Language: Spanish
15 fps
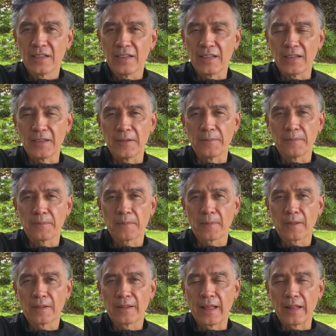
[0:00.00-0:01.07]
y
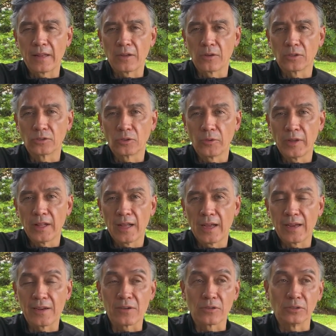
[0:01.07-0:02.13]
dedicó su
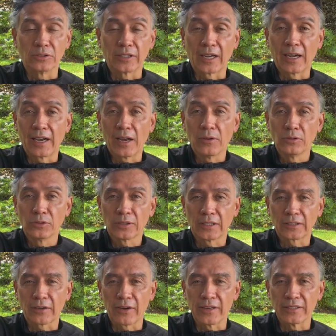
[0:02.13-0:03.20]
vida a encontrar la luz
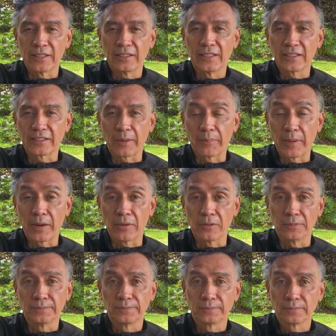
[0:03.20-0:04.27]
a través del desapego
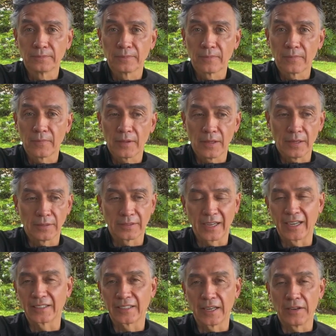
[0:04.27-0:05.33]
y
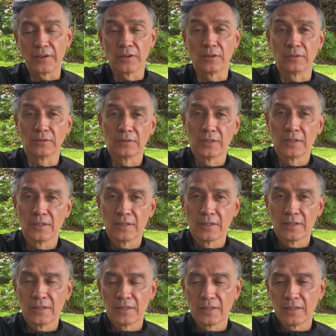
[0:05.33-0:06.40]
trascendió
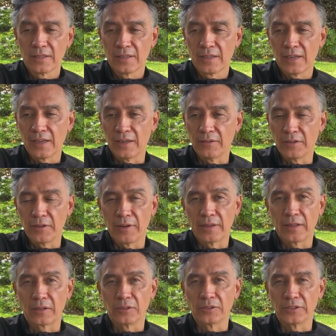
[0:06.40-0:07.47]
en un
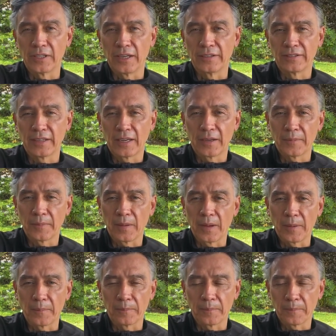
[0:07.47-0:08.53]
nivel de conciencia
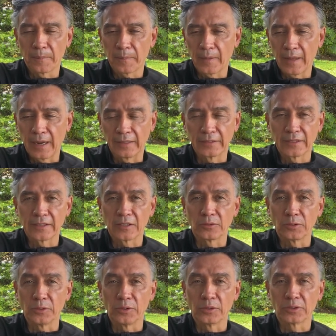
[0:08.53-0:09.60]
eh, grandes
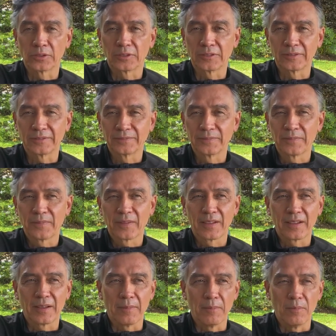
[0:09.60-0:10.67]
estudios,
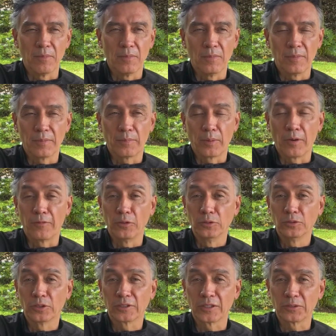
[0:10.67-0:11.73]
eh,
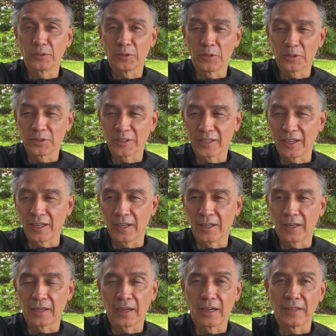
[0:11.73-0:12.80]
profundos estudios
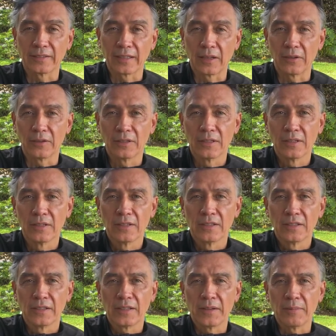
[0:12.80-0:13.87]
que he realizado,
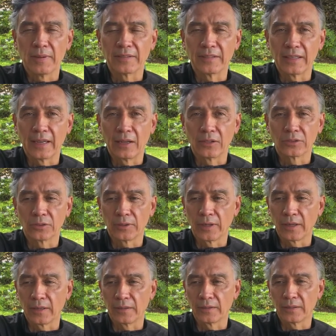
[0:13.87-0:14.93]
investigado
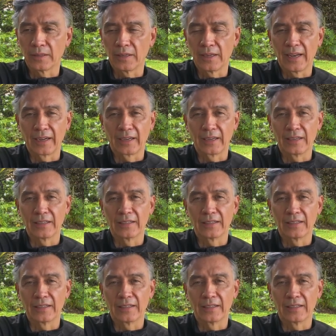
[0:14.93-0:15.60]
sobre eh, la,